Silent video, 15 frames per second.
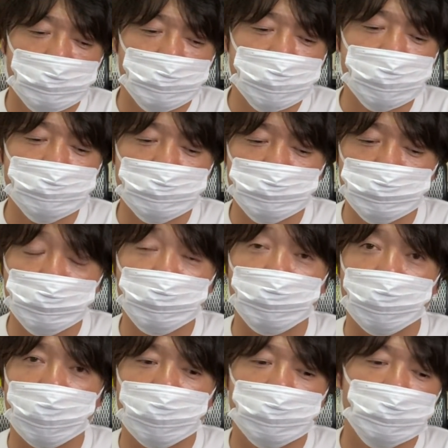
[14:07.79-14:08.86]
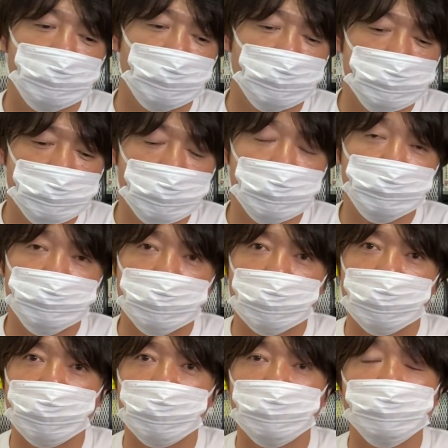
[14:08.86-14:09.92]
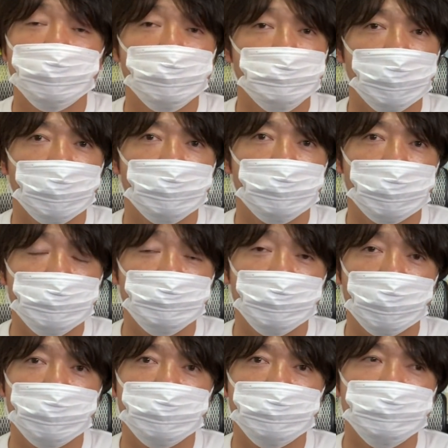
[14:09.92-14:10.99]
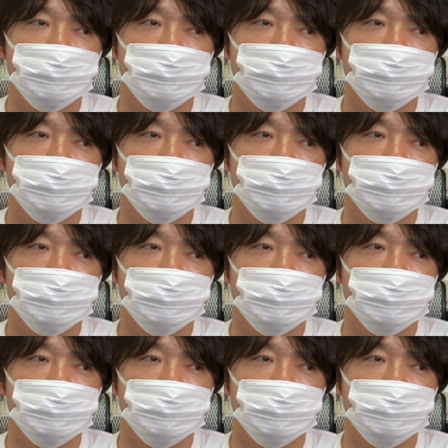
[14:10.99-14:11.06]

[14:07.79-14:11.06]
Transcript: まあ、一つはそういうところね、しっかりとした経営基盤、あとね、